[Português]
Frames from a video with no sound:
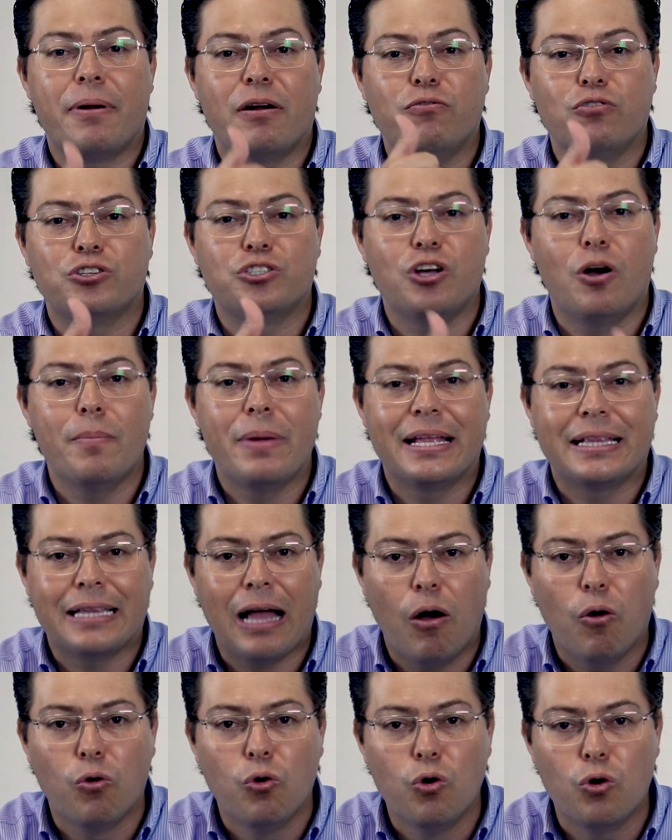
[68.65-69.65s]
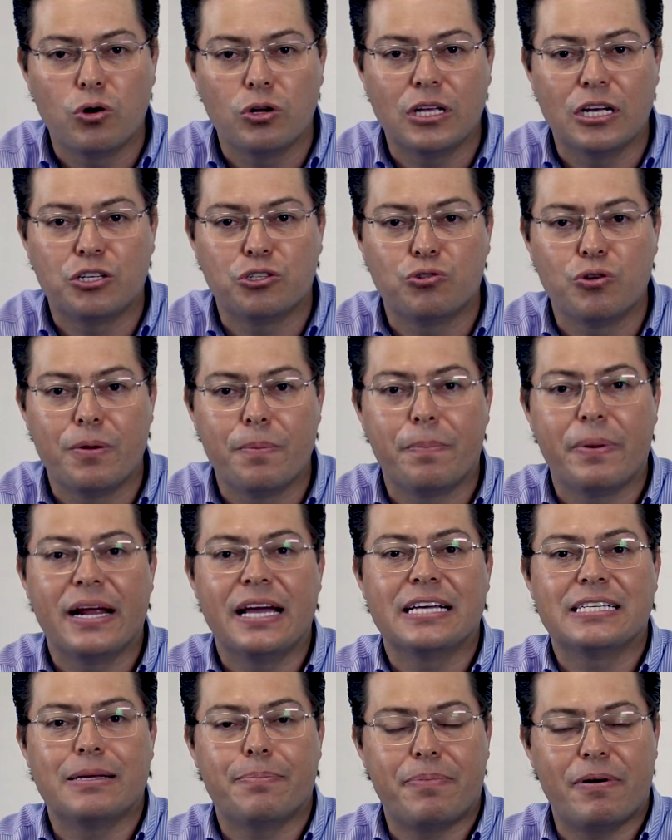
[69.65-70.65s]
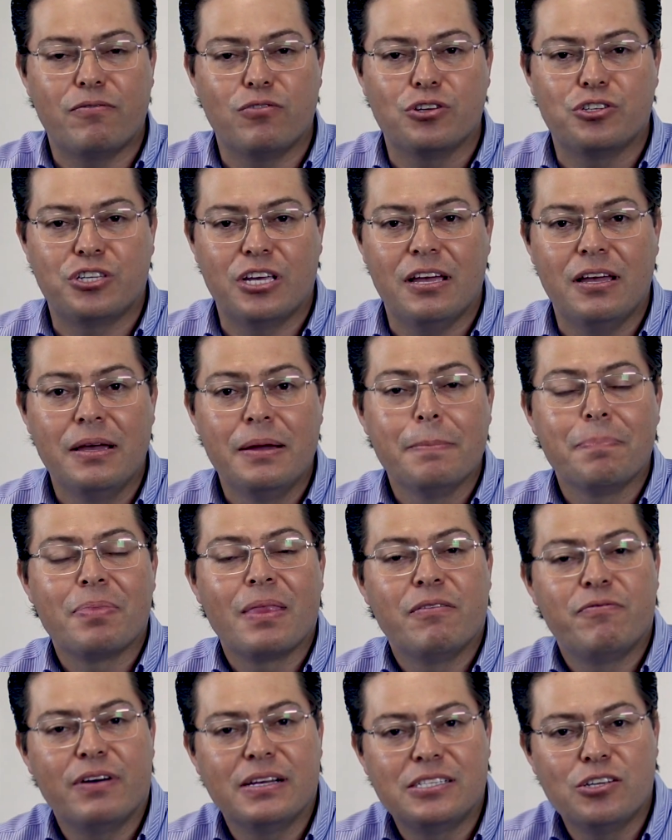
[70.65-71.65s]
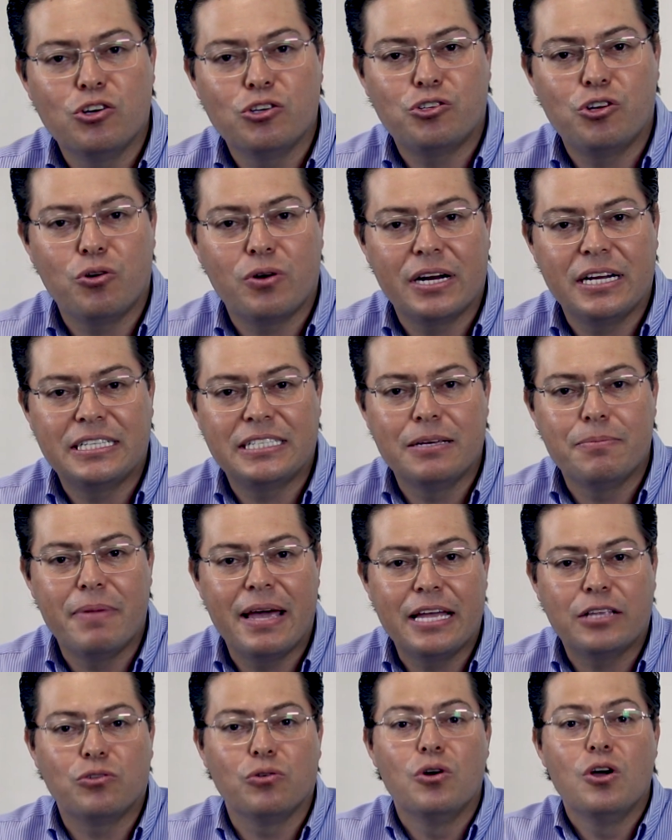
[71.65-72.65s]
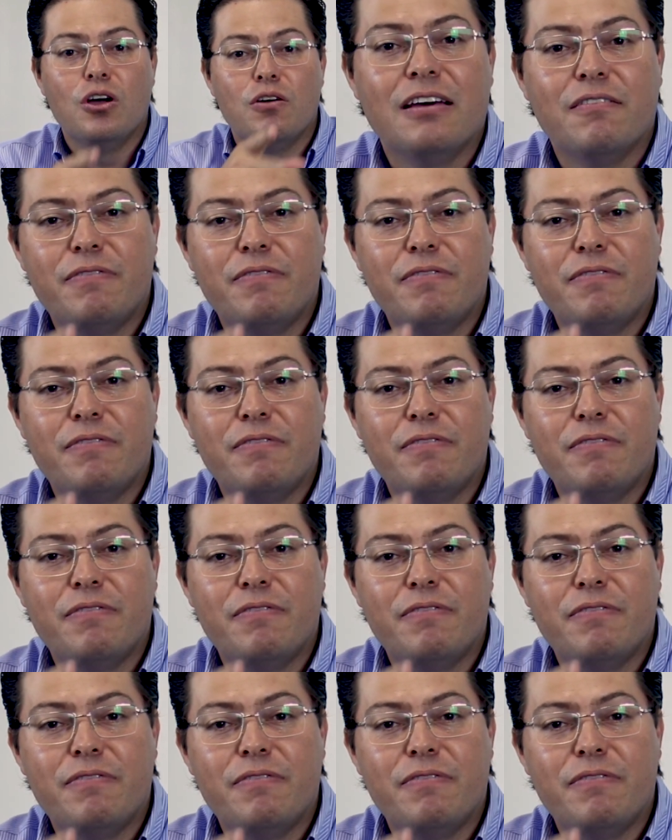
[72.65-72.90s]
para você aumentar o lucro da sua empresa, para você fazer o seu crescimento.